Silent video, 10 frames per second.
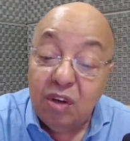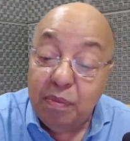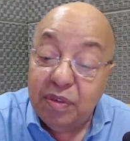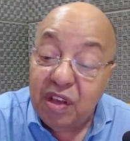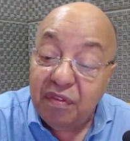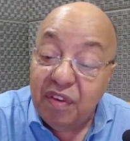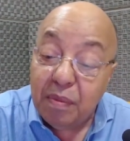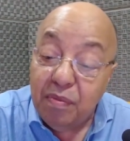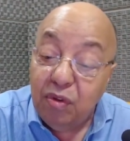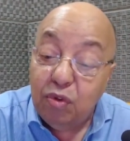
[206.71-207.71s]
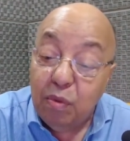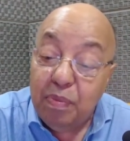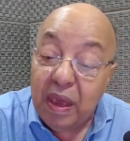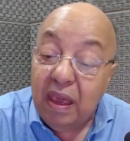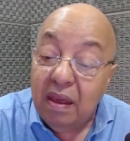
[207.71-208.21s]
já observei
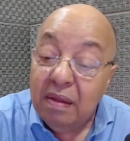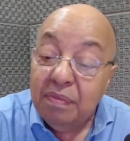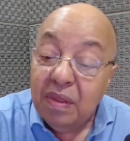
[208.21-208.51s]
muito bem